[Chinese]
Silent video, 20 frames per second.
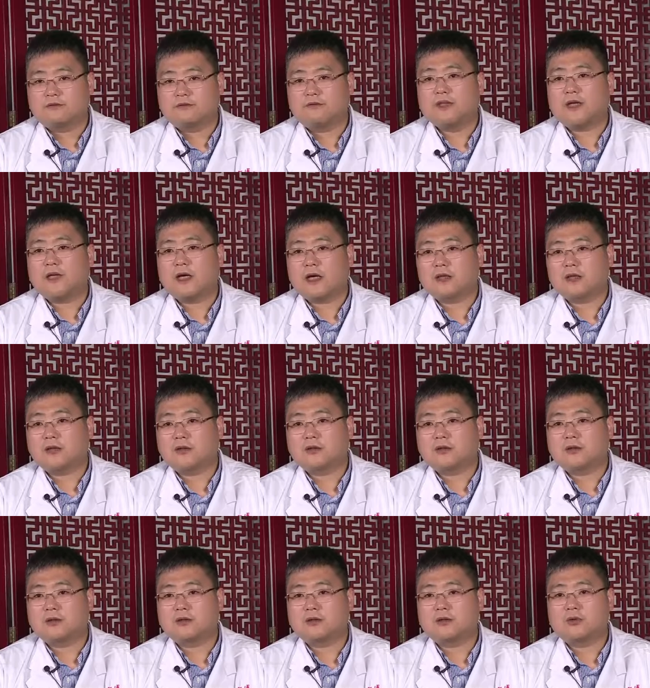肺癌
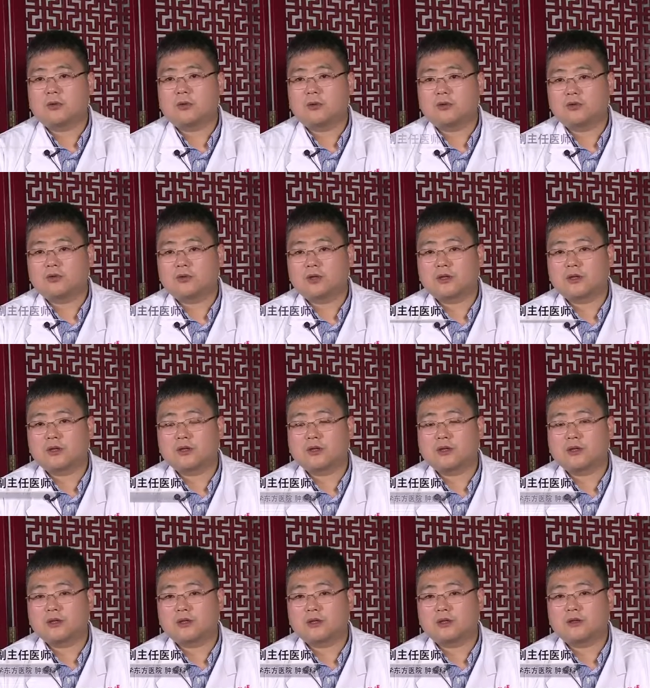的是我们说是
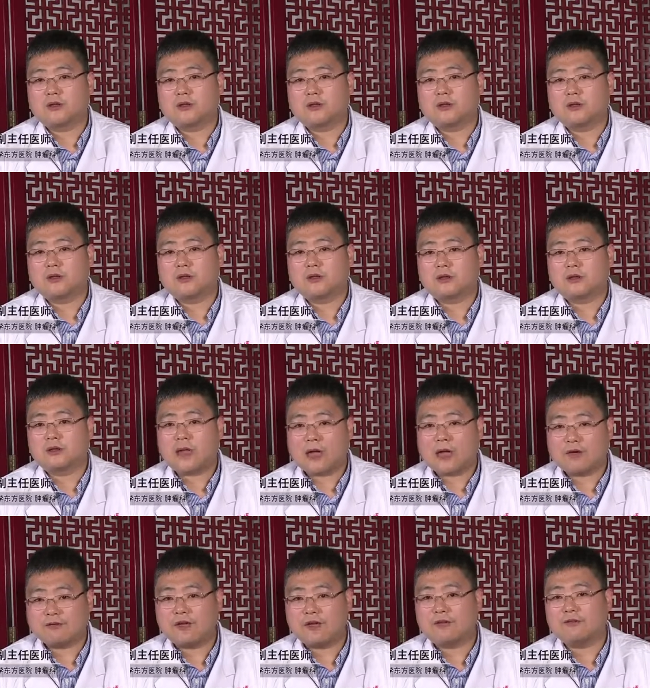一个
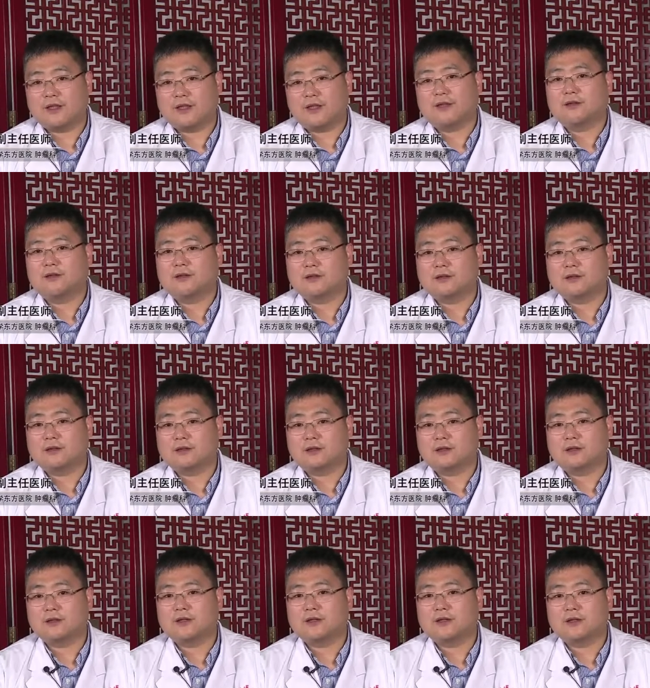大范围，是
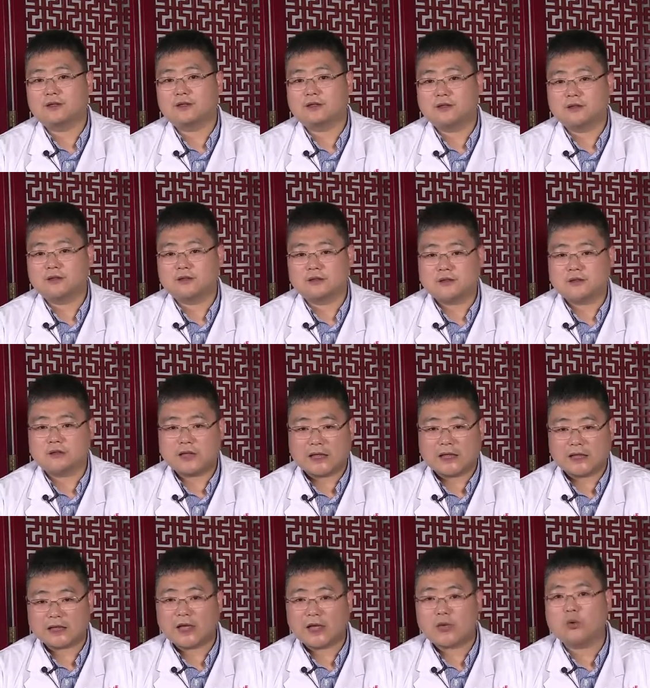一个大
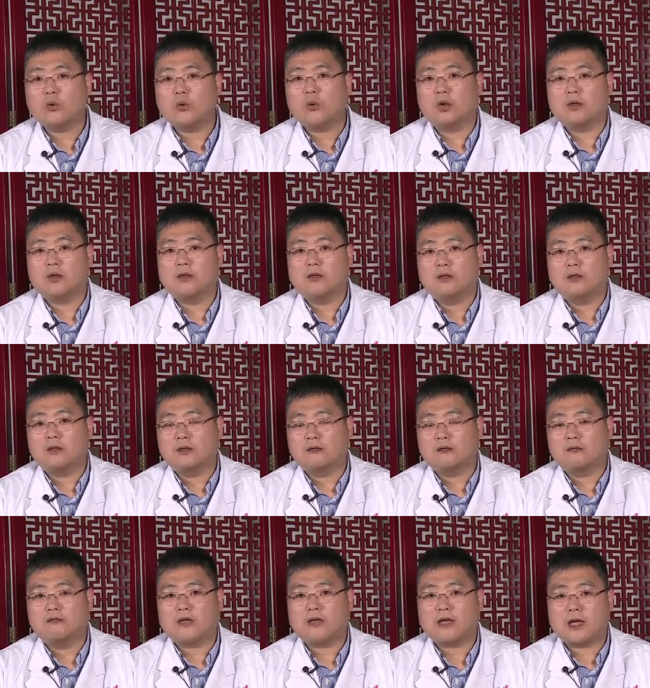的概括。
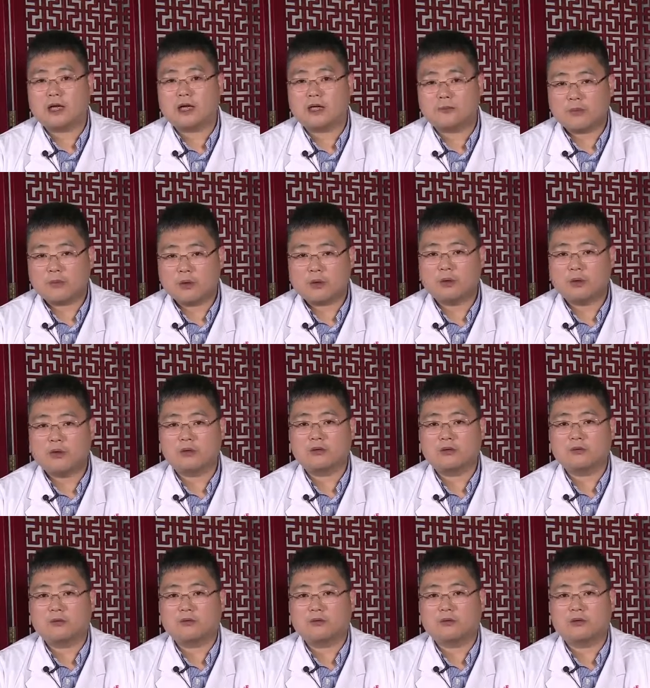肺癌包括
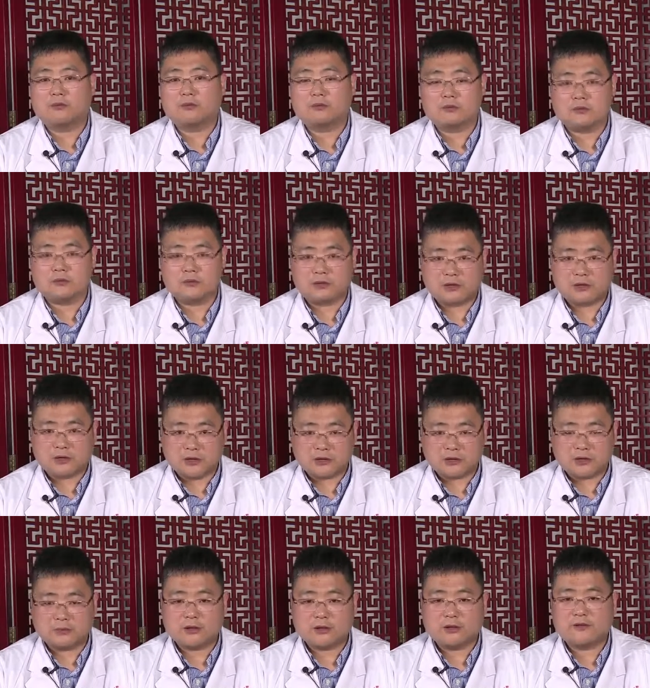我们说小
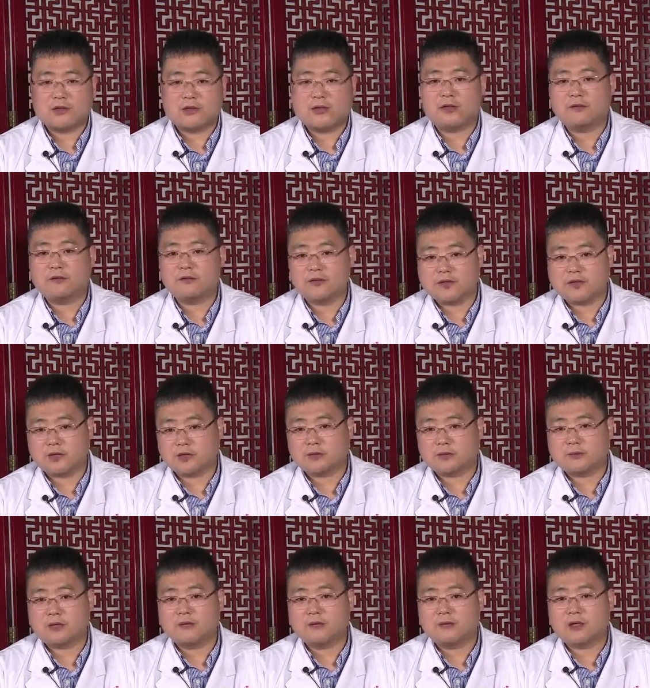细胞肺癌和非小细
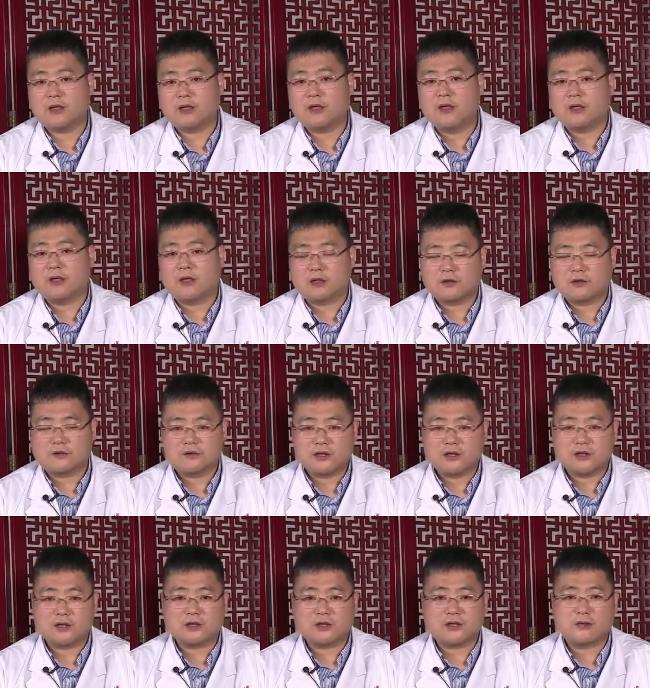胞肺癌，而非
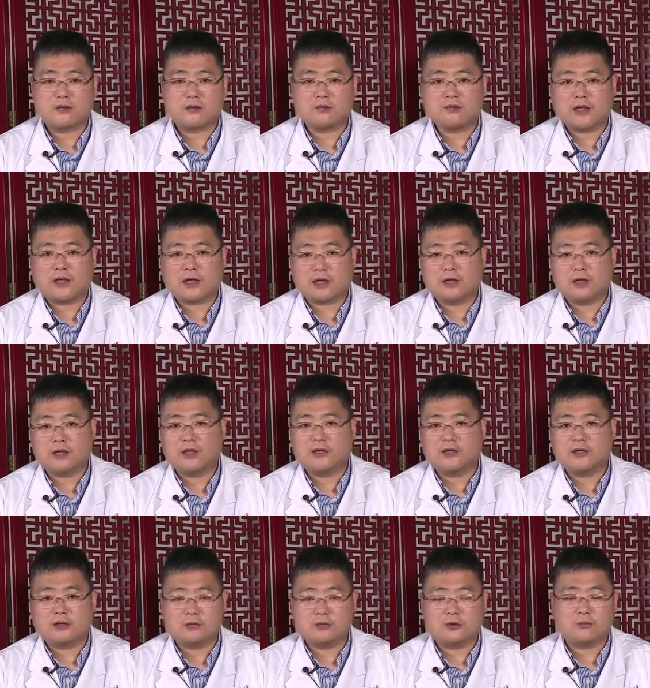小细胞肺癌
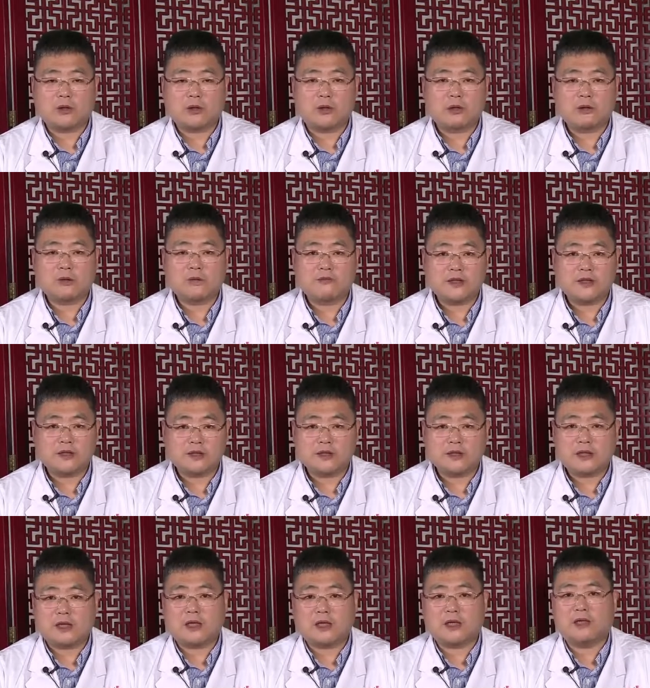其中包括肺
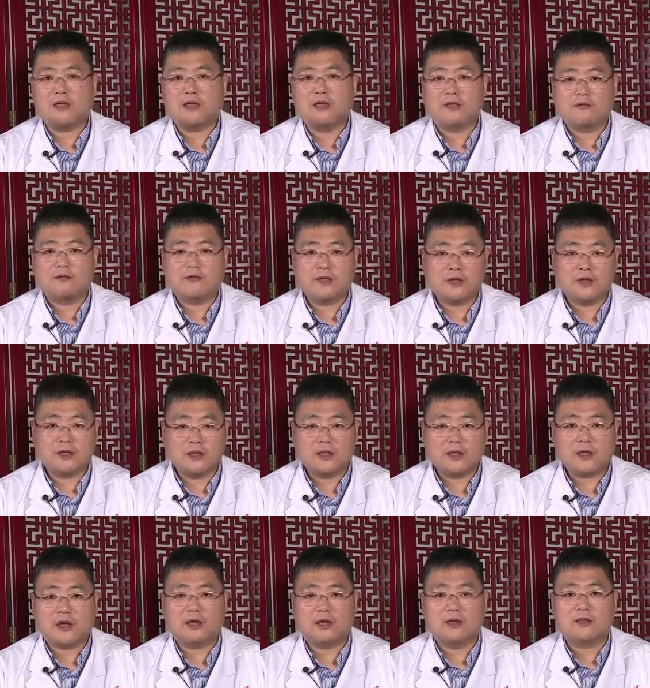腺癌、肺鳞
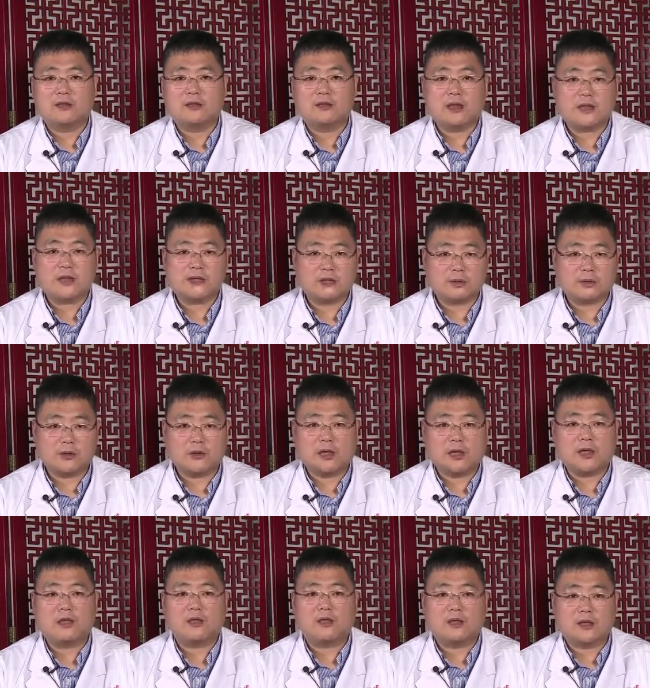癌、大细胞
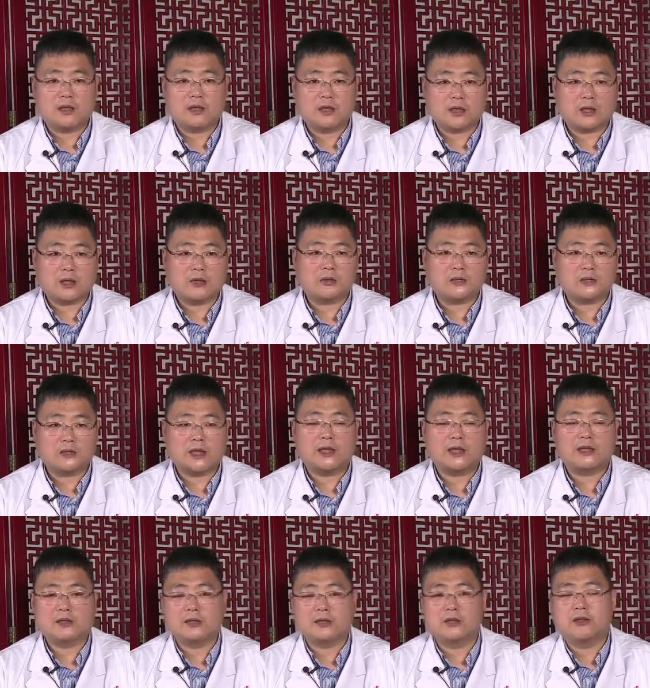癌，还有其他
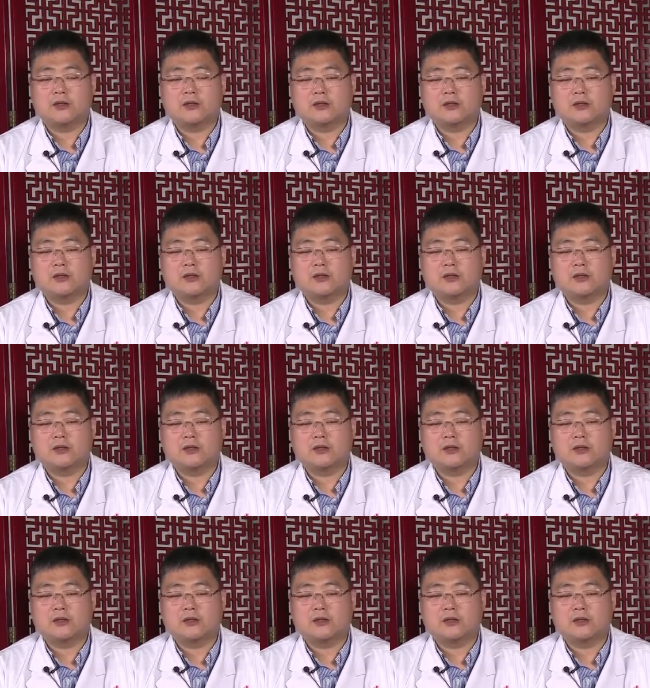一些